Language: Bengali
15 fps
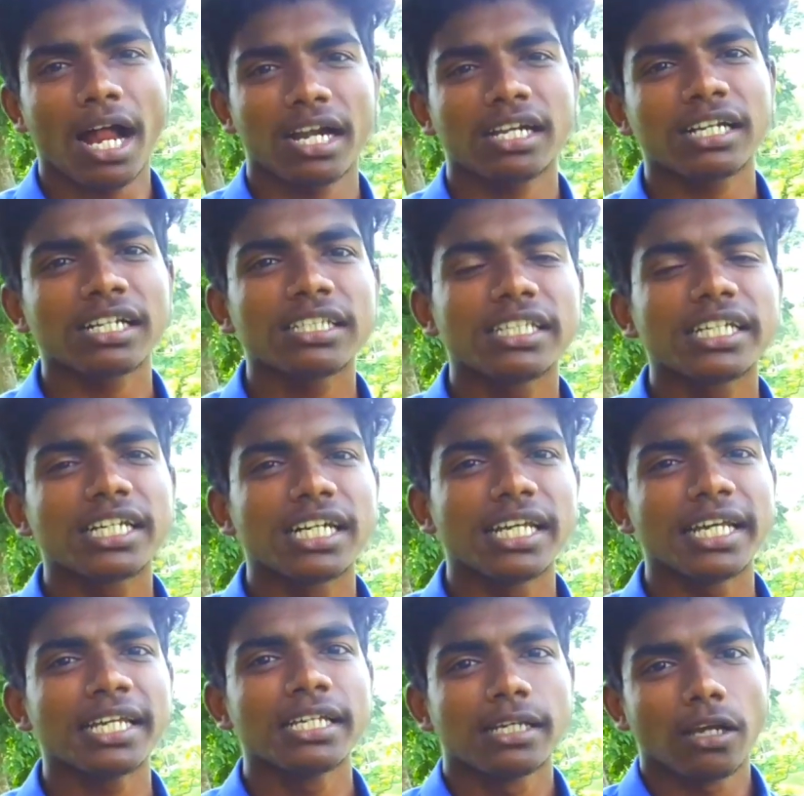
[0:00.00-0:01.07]
আর্টটা
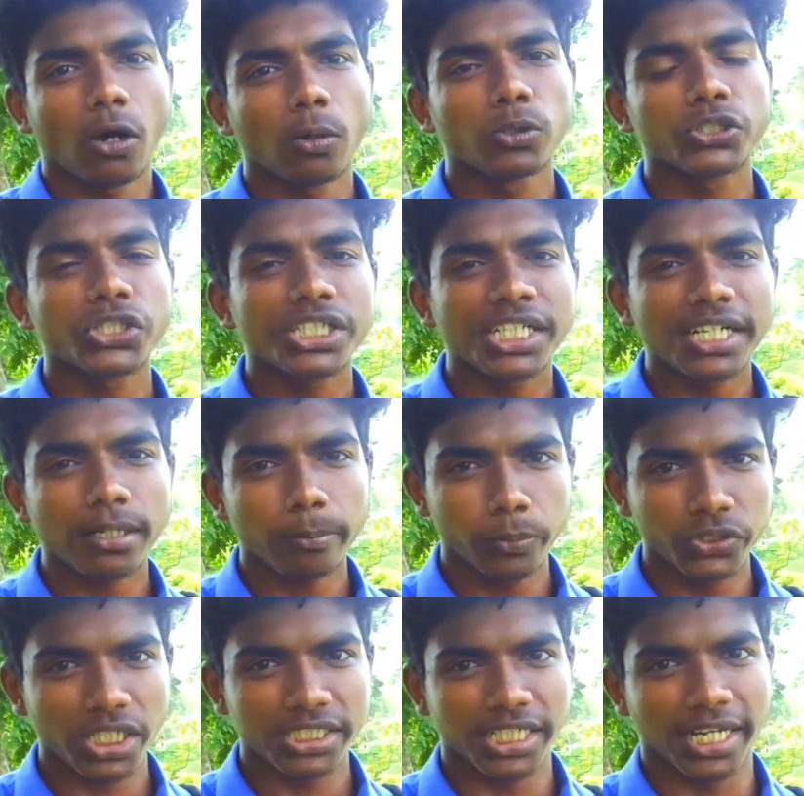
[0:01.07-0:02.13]
দেখলে অবশ্যই সেটা
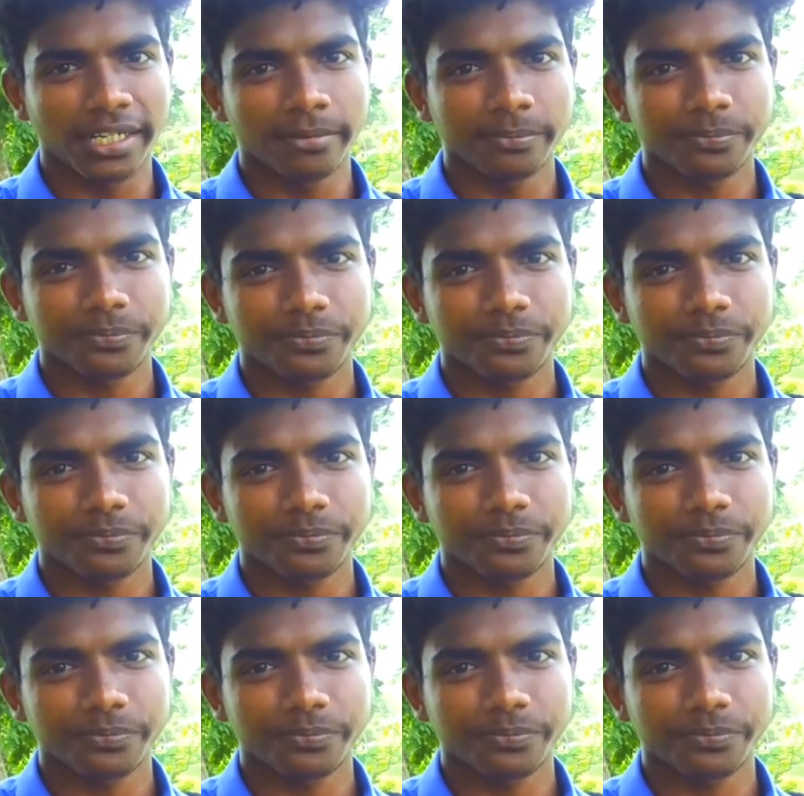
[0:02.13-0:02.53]
বোঝা যায়